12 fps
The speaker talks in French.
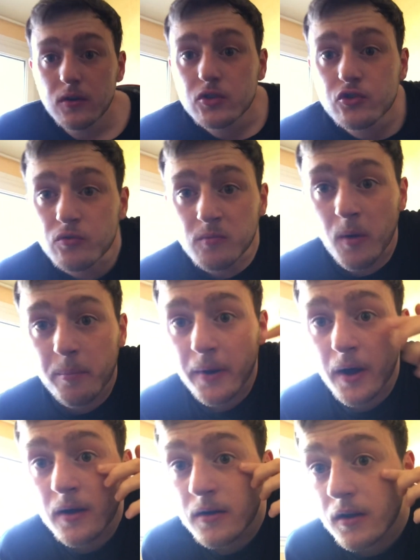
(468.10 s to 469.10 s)
Je vous mens pas,
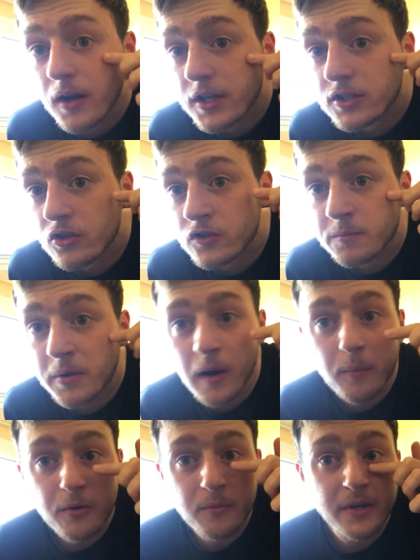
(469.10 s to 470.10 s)
hein. là je transpire
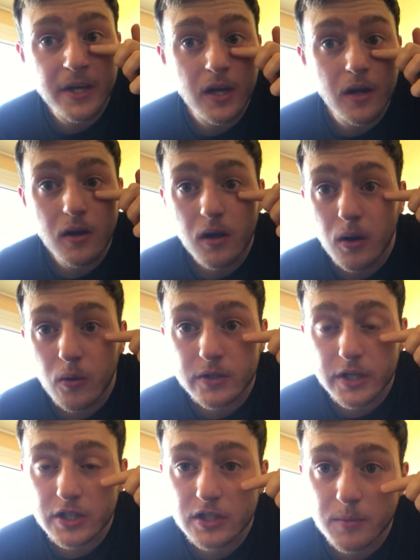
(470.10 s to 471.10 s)
un peu, mais on
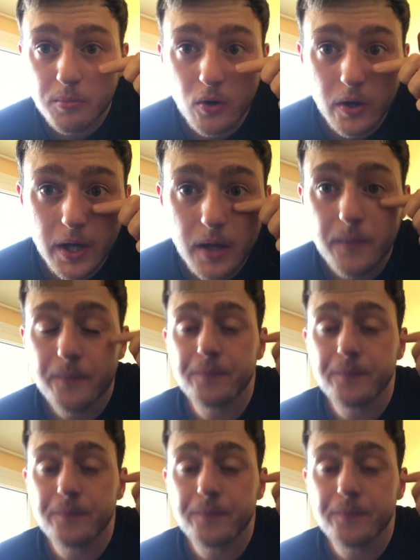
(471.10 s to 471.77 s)
dirait que j'ai pleuré.